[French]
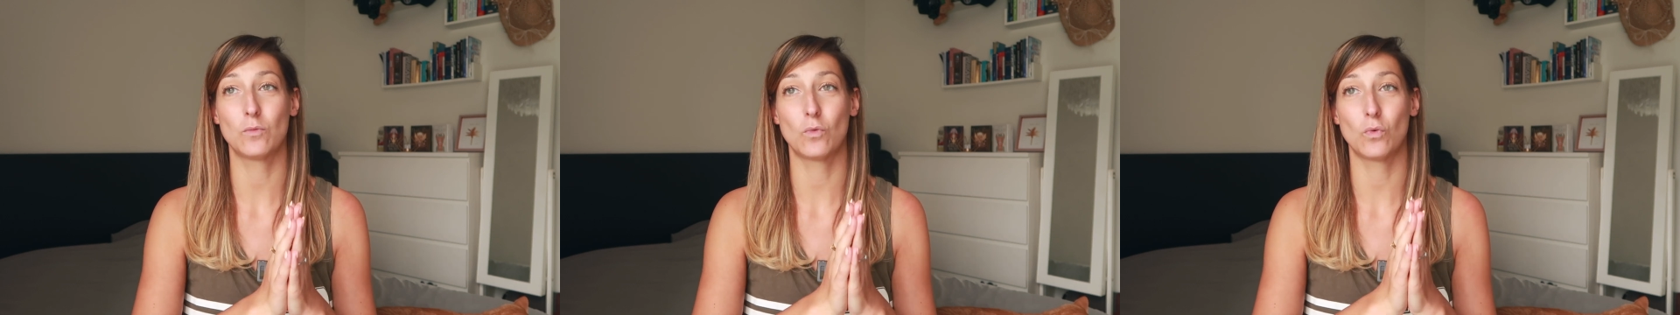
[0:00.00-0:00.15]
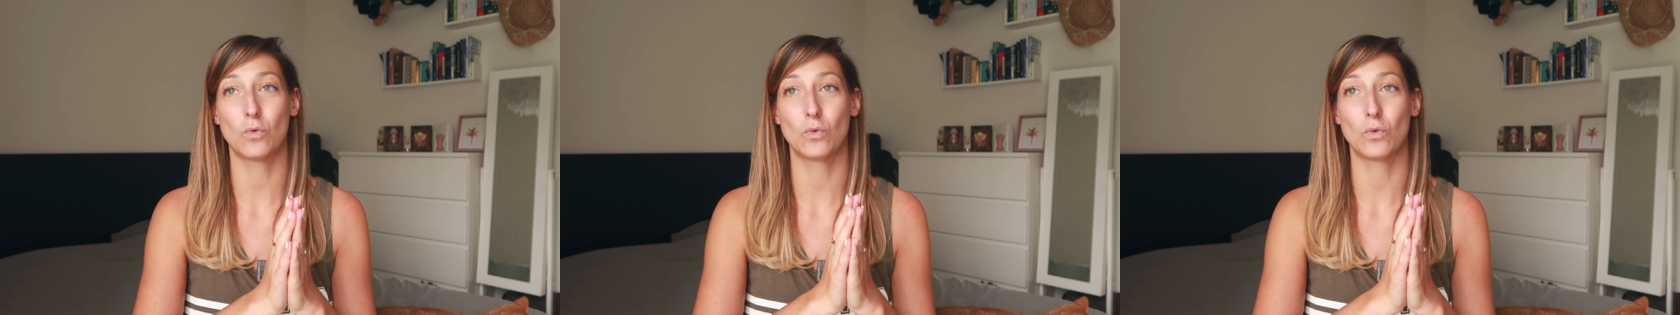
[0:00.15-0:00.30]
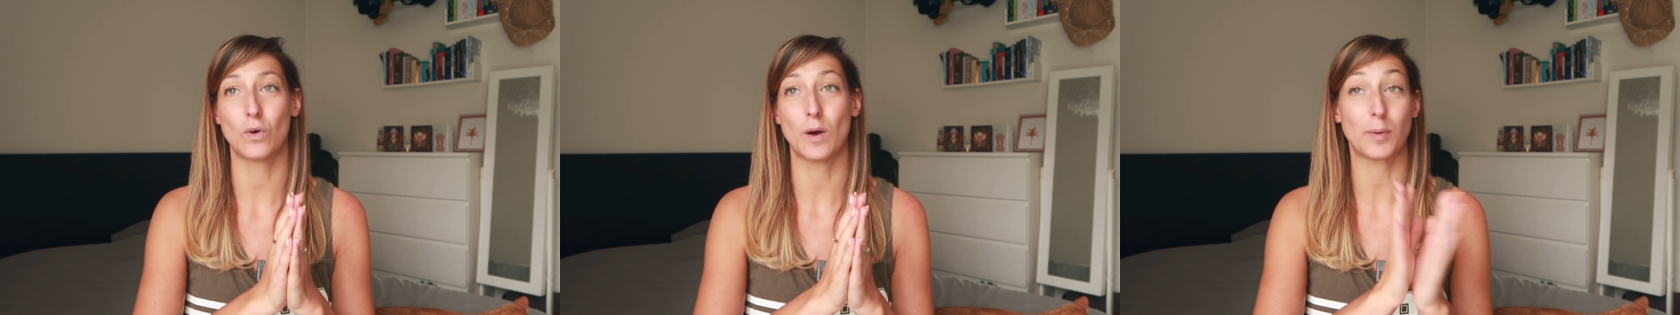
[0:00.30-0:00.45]

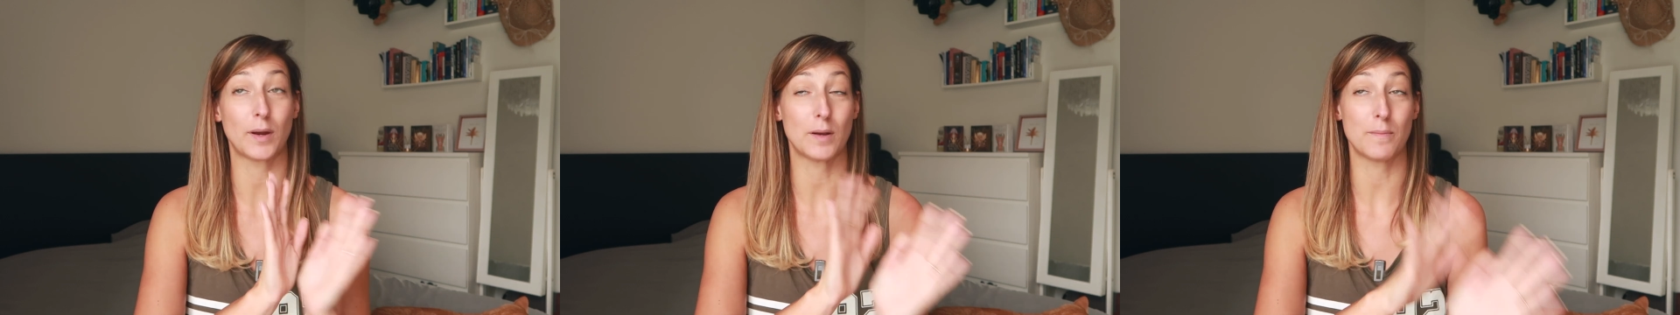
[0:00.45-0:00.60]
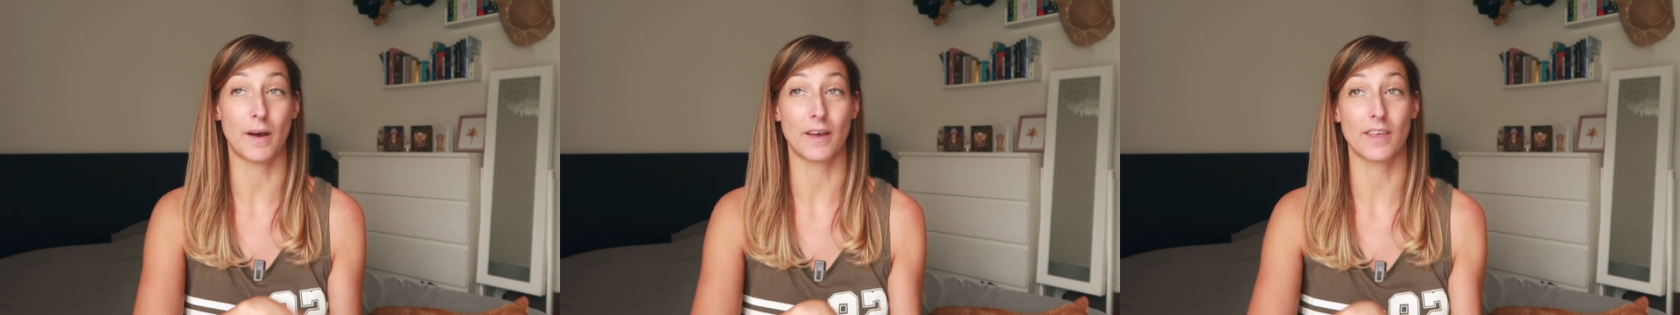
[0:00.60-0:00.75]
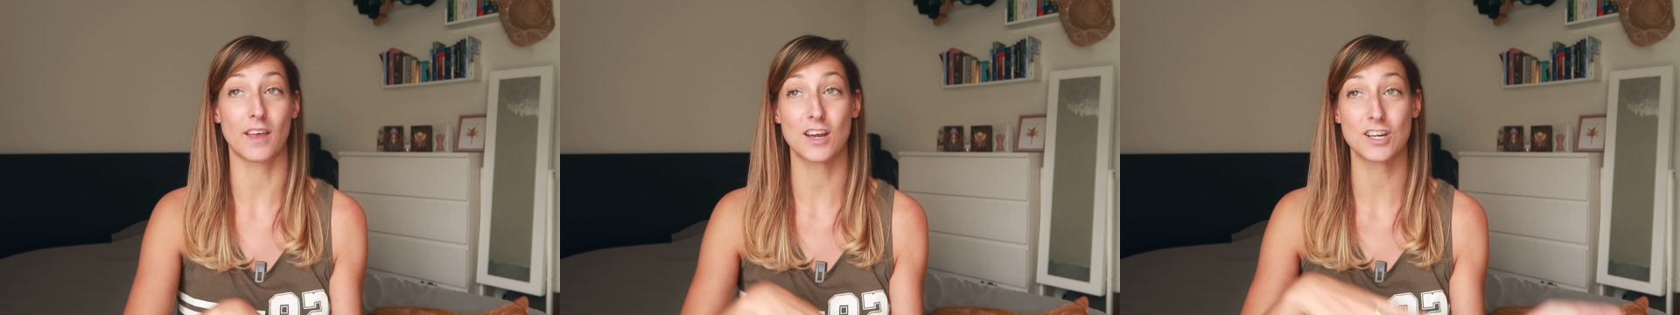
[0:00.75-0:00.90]
mon, après le
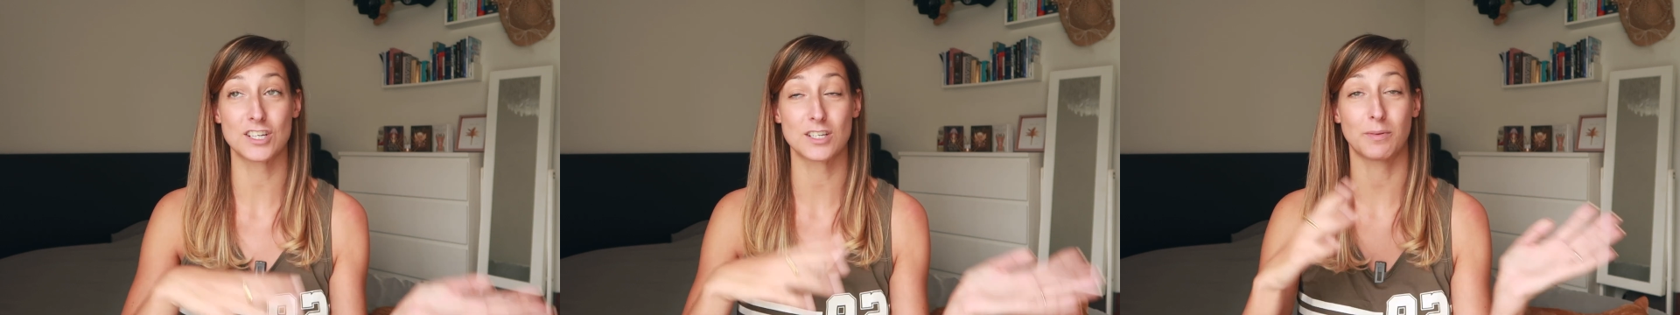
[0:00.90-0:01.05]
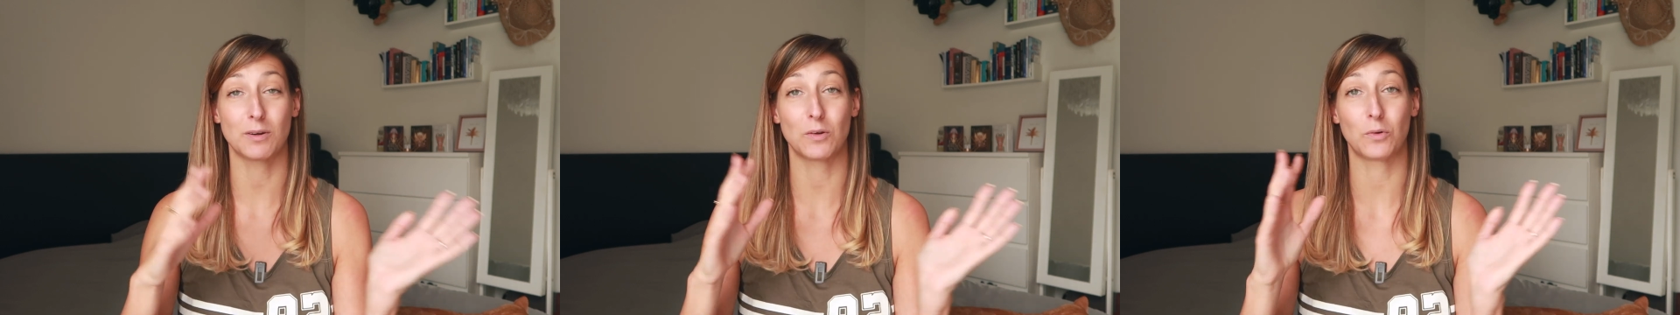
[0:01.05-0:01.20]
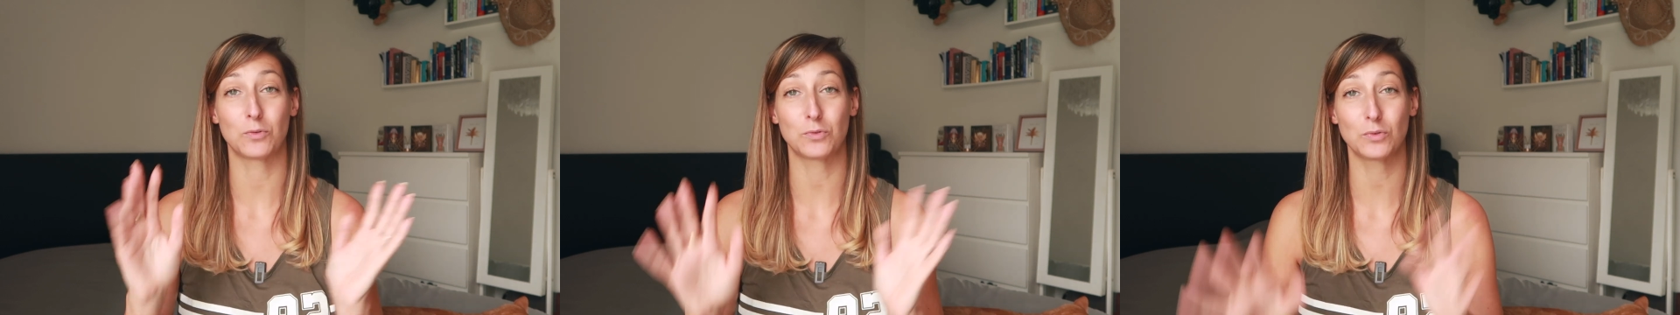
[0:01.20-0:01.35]
mariage,
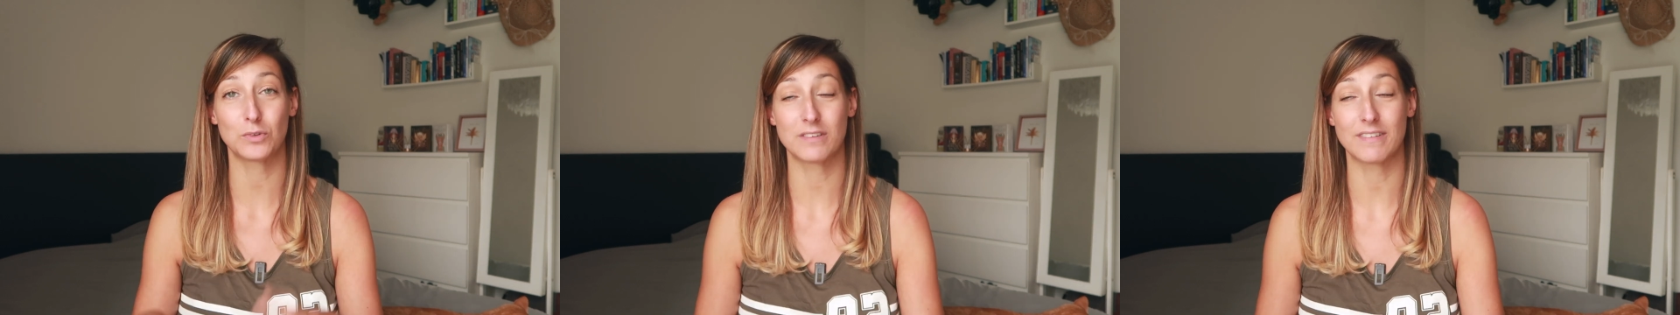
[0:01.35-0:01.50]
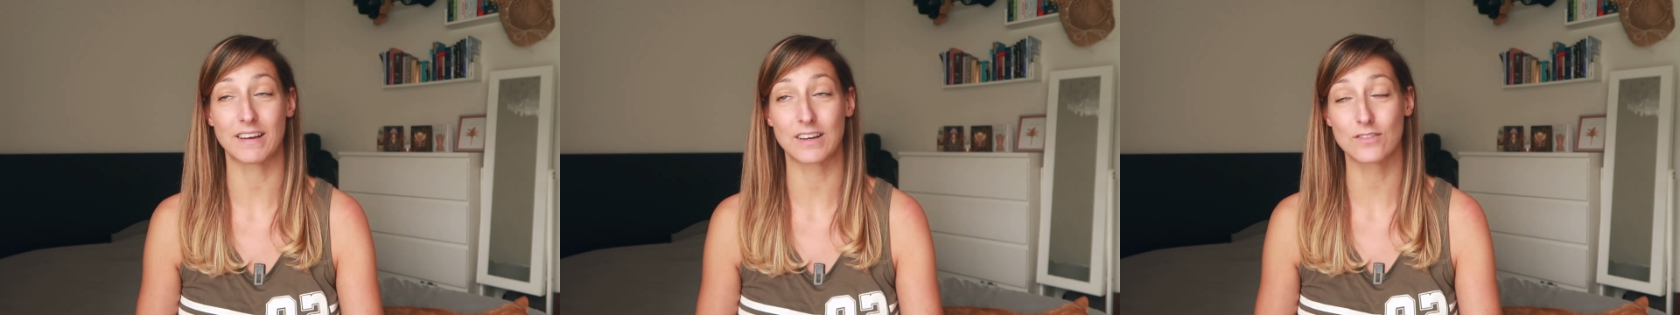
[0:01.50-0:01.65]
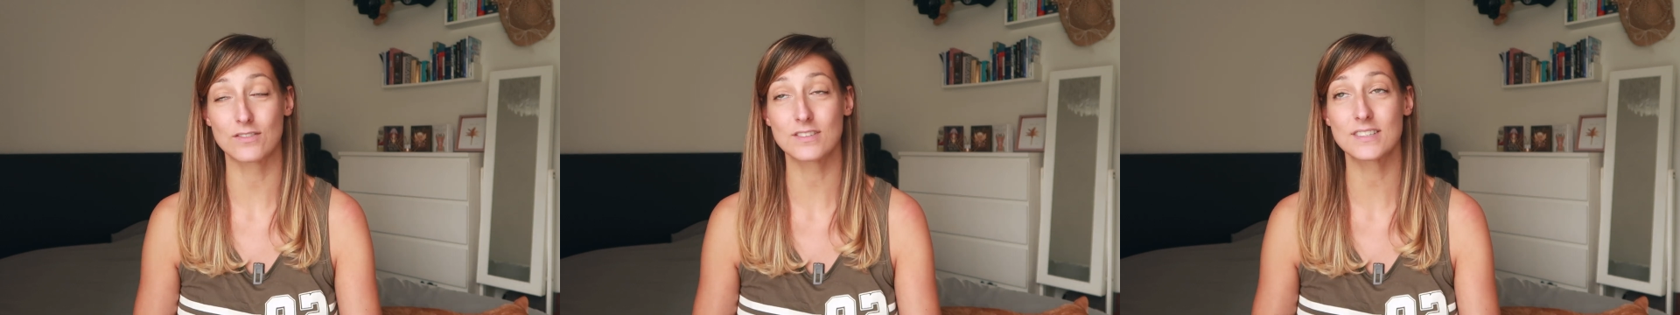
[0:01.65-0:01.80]
après le retour des
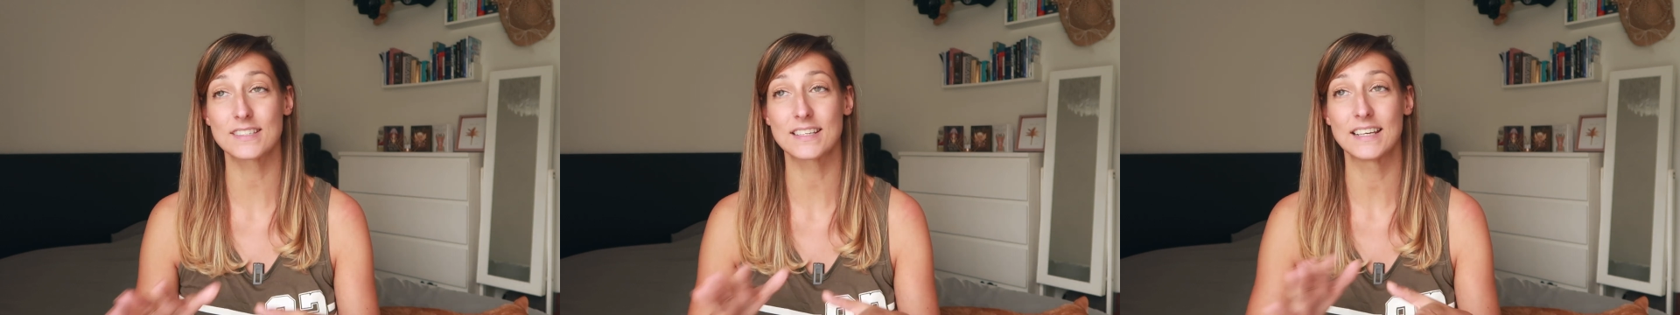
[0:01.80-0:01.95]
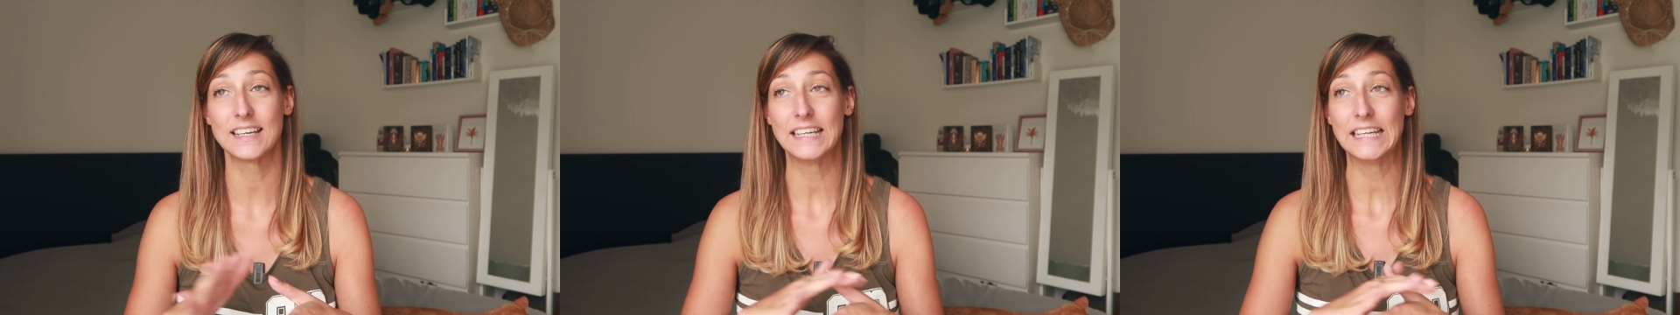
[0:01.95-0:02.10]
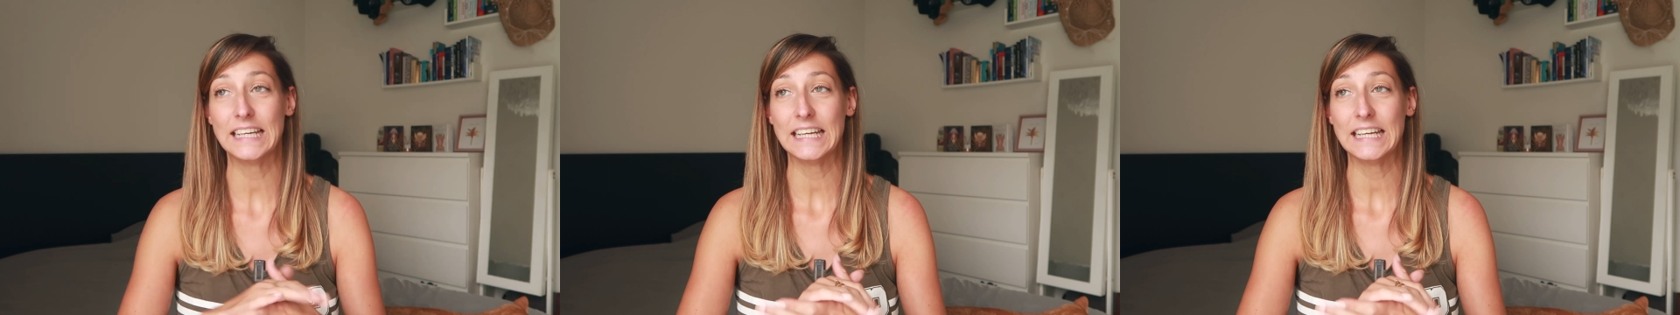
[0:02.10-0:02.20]
vacances.